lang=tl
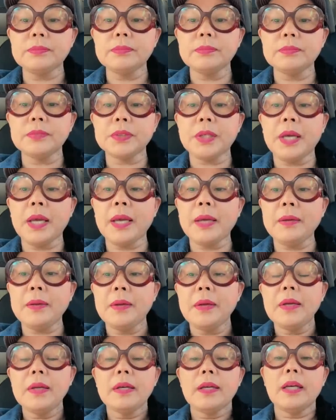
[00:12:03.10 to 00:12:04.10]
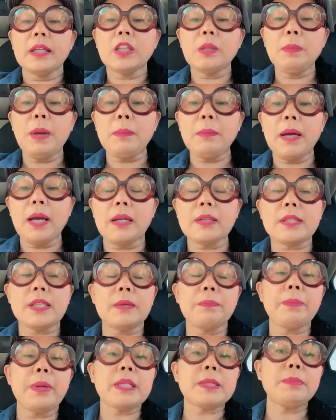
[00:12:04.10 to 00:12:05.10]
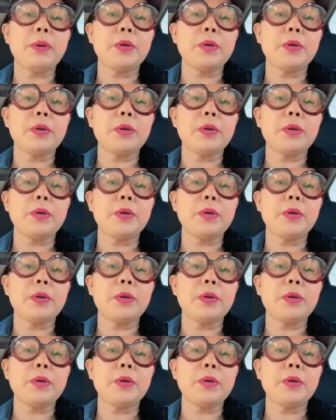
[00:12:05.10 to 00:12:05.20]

Okay? Ito bang mga achievements